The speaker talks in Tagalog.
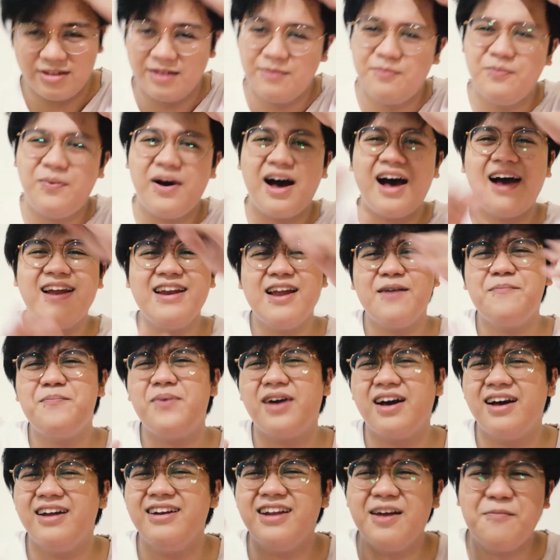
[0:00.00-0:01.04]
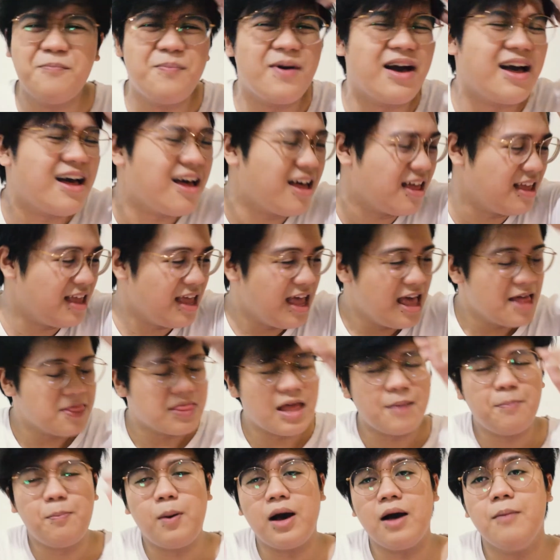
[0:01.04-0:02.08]
diba, napaka, napaka,
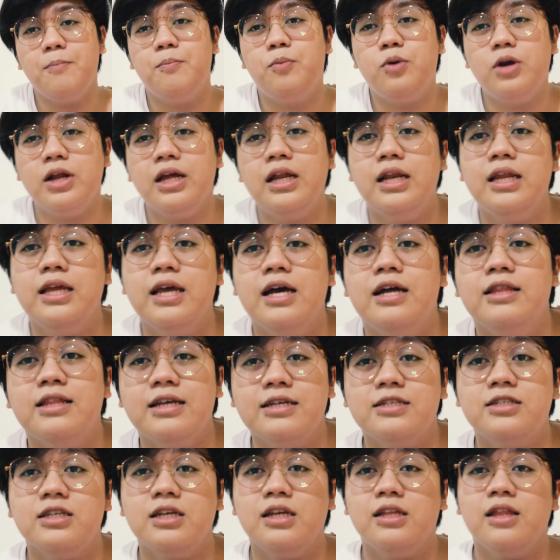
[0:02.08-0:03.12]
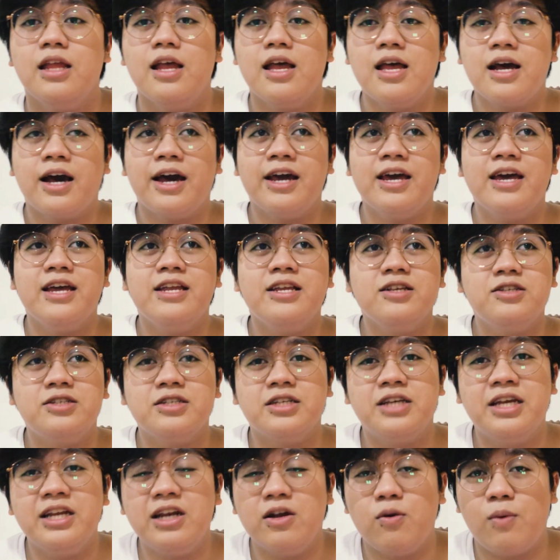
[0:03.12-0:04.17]
Napaka-brilliant. As in, kaya niya si
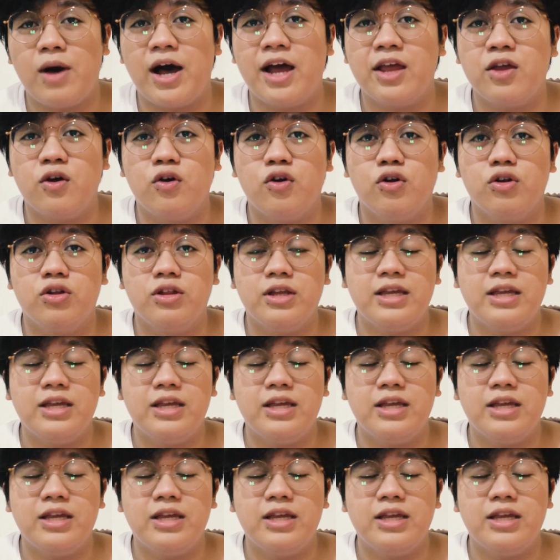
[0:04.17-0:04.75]
ginawa yun.